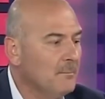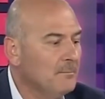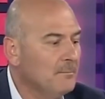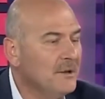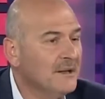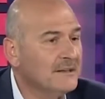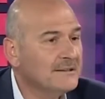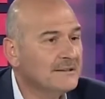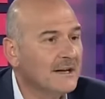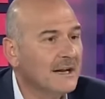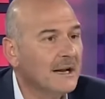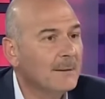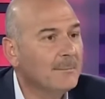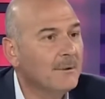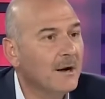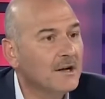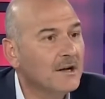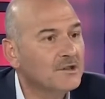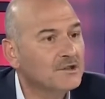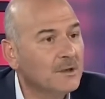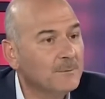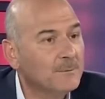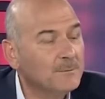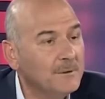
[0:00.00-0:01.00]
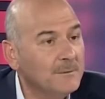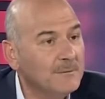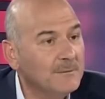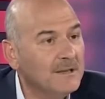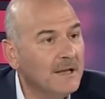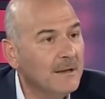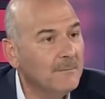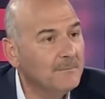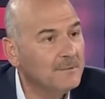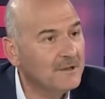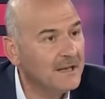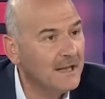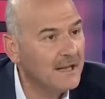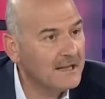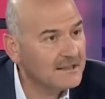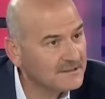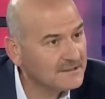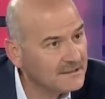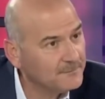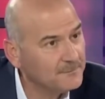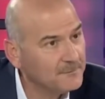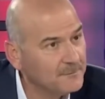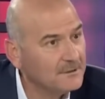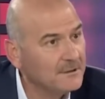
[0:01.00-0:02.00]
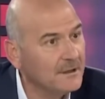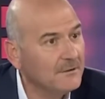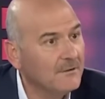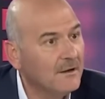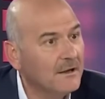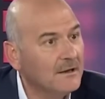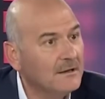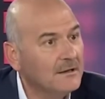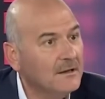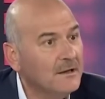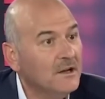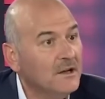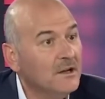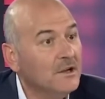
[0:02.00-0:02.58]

Bir tane bağış yapayım diyen bir esnafın da var.